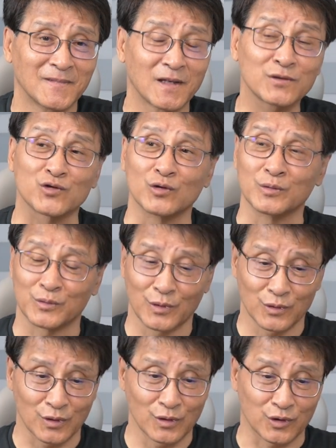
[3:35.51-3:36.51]
그
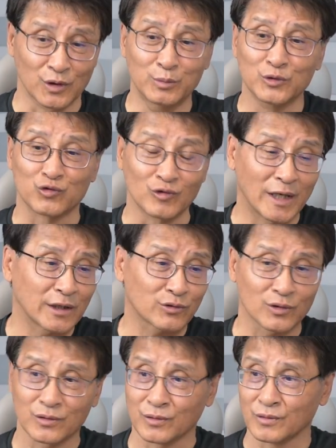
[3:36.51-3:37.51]
중간에
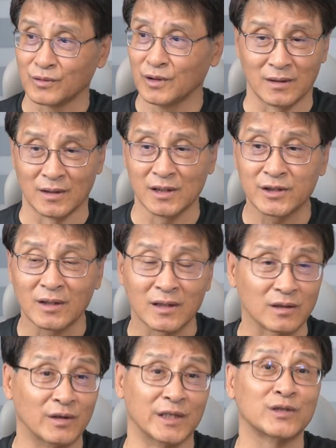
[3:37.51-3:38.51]
또 어,
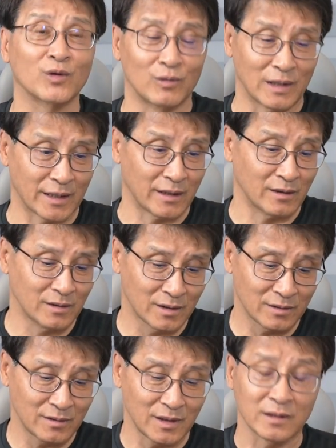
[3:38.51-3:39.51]
일정한 거리
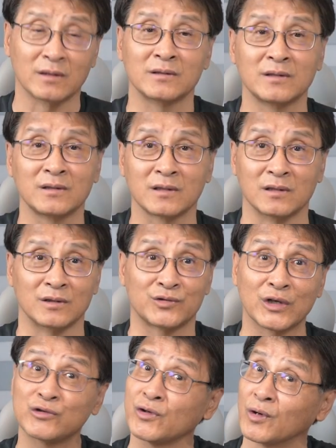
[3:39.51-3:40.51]
동안에는 이런 그
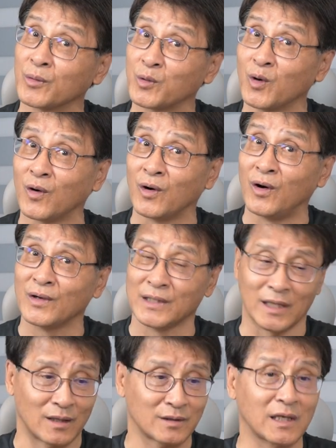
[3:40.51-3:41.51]
쇠줄이 없고
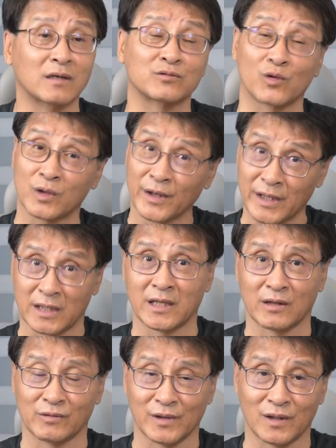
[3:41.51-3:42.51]
예, 그냥 또 걸어야
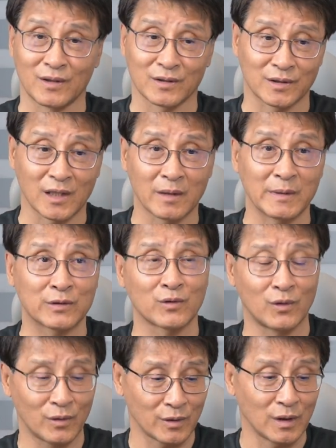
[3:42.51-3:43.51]
되고요. 그 다음에
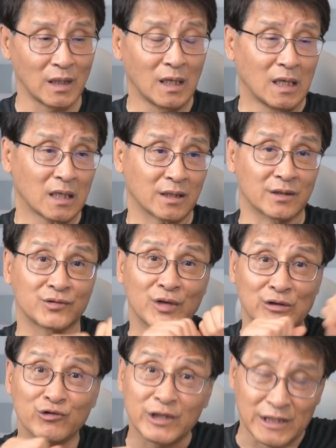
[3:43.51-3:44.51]
또 그런
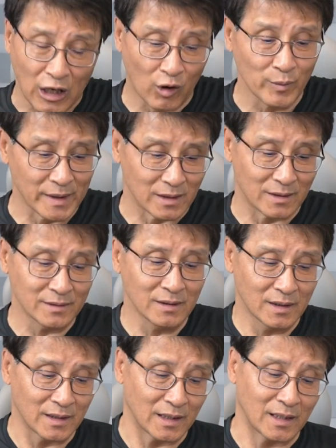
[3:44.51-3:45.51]
쇠줄이 나오면
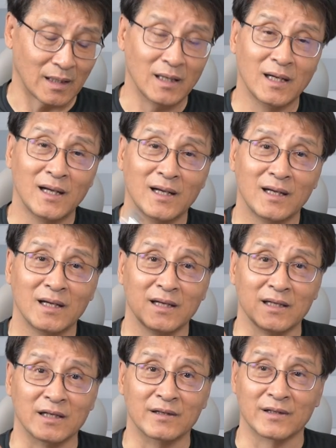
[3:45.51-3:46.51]
예,
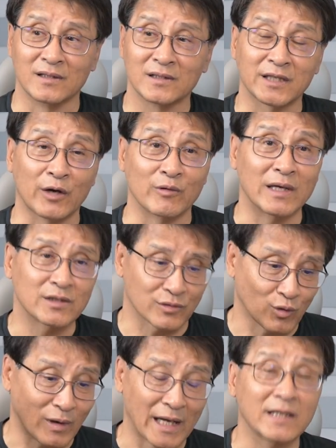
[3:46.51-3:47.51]
이거를 사용해서
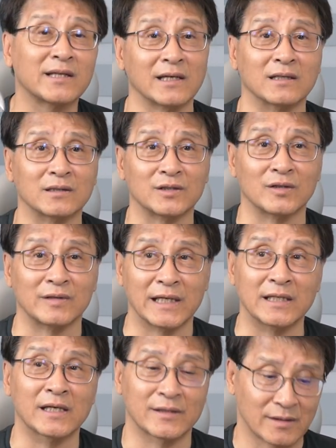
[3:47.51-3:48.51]
또 가야 되는 거죠.
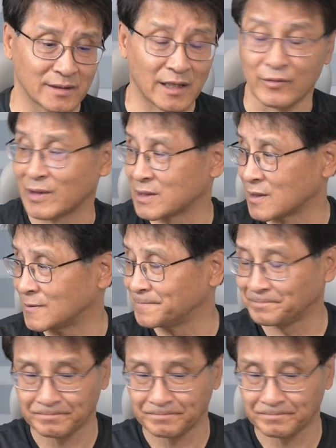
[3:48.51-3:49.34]
레니아드를 사용해서.